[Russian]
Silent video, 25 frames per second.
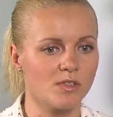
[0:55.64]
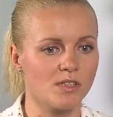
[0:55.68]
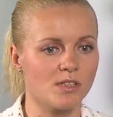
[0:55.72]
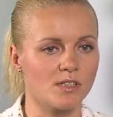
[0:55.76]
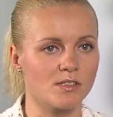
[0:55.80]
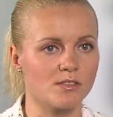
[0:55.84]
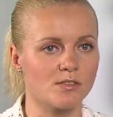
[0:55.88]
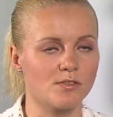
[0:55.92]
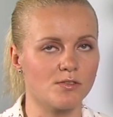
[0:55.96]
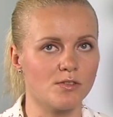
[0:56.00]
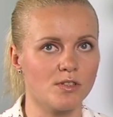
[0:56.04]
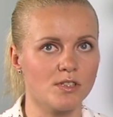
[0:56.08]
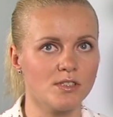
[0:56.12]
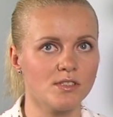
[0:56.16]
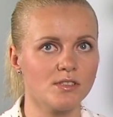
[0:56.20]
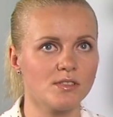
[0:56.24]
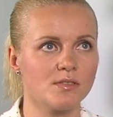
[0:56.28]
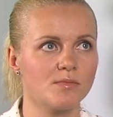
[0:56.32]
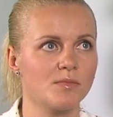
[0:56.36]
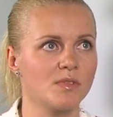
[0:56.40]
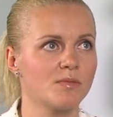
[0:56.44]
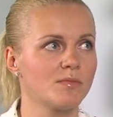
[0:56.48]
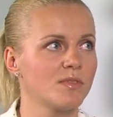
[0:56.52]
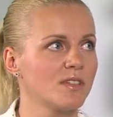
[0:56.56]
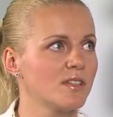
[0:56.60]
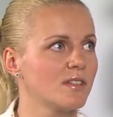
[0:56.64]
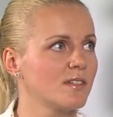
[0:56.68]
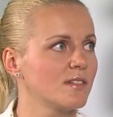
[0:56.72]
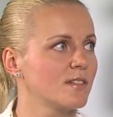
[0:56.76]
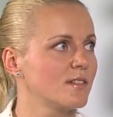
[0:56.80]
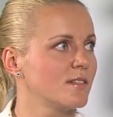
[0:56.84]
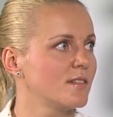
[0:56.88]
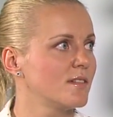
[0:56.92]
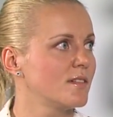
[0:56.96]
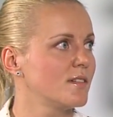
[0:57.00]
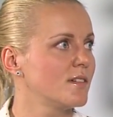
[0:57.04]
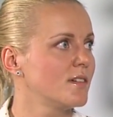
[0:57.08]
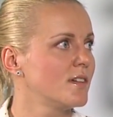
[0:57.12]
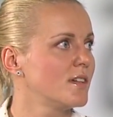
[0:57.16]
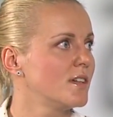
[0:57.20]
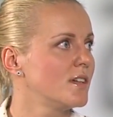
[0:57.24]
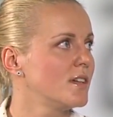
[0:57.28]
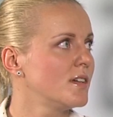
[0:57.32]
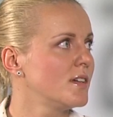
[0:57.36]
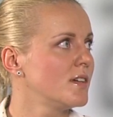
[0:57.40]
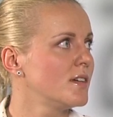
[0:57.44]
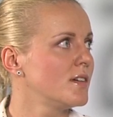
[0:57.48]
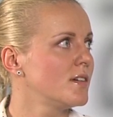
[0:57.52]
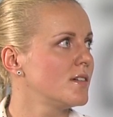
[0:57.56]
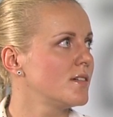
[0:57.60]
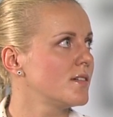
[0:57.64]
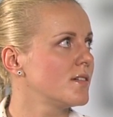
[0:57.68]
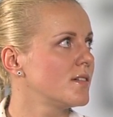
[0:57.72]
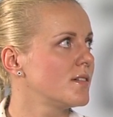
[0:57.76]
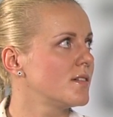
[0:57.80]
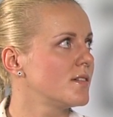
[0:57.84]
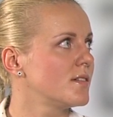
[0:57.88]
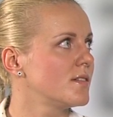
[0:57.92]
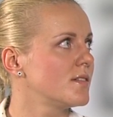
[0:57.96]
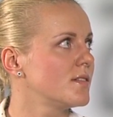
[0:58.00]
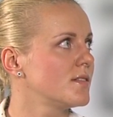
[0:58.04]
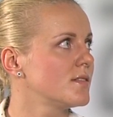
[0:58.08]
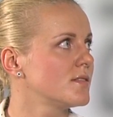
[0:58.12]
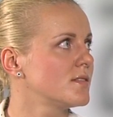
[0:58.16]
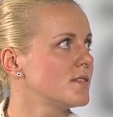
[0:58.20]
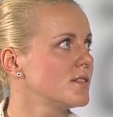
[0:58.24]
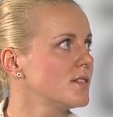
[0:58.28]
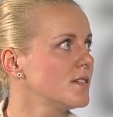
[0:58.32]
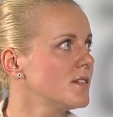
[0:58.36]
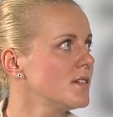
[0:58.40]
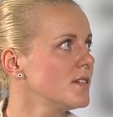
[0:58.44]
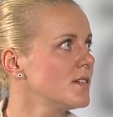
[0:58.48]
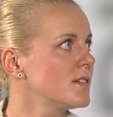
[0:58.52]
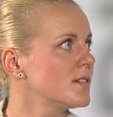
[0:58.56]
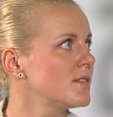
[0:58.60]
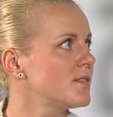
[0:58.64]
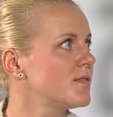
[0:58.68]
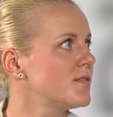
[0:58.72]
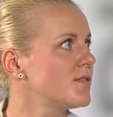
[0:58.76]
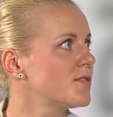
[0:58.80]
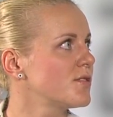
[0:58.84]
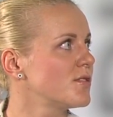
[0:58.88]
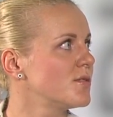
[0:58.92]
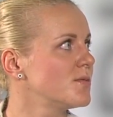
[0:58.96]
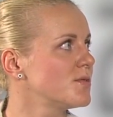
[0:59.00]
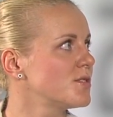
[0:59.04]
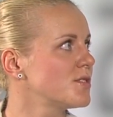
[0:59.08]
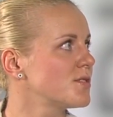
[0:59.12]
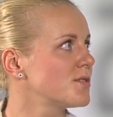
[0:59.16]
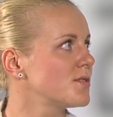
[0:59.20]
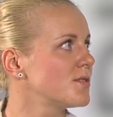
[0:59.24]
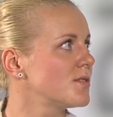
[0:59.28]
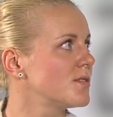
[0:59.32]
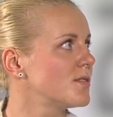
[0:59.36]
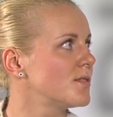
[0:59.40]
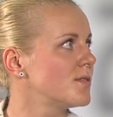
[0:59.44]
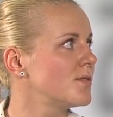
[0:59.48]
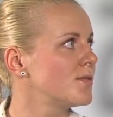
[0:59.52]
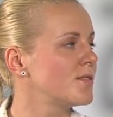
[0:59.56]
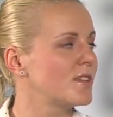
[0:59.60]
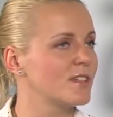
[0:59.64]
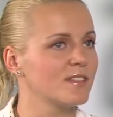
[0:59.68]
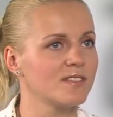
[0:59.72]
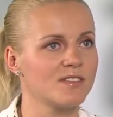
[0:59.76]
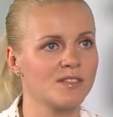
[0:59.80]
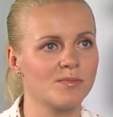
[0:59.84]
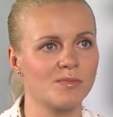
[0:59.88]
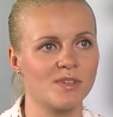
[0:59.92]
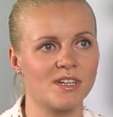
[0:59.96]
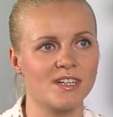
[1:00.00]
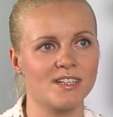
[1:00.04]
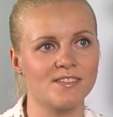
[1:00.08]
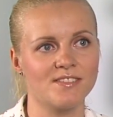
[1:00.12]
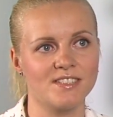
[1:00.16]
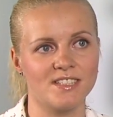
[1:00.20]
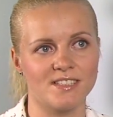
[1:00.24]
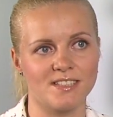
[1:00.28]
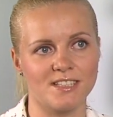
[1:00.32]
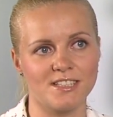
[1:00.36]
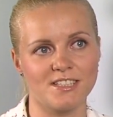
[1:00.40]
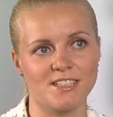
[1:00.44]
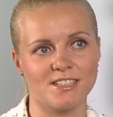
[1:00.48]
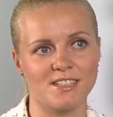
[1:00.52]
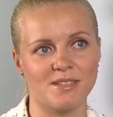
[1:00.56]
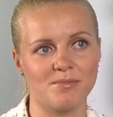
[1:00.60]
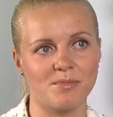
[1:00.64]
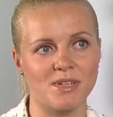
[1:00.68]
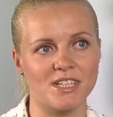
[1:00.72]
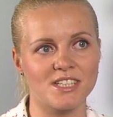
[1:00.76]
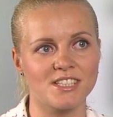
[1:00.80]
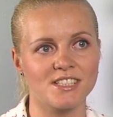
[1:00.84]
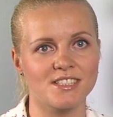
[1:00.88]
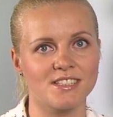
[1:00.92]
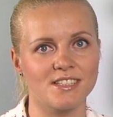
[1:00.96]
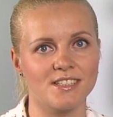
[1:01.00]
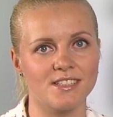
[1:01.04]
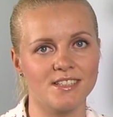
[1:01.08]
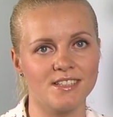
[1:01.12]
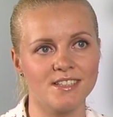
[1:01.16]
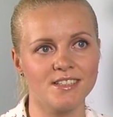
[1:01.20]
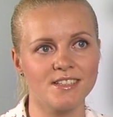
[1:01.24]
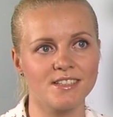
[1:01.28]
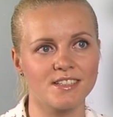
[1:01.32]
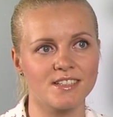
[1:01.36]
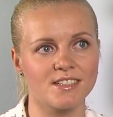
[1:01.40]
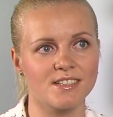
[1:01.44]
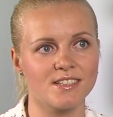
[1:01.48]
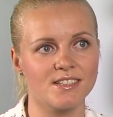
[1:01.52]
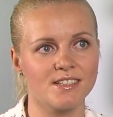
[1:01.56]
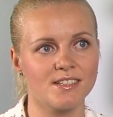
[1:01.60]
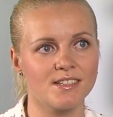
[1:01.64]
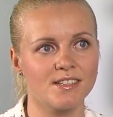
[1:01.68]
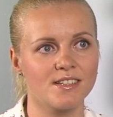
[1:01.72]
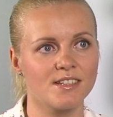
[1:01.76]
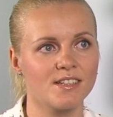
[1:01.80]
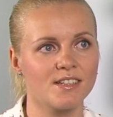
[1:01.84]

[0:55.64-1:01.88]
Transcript: была злость, мы были Э, злые в том, что у нас забрали все наши домашние игры.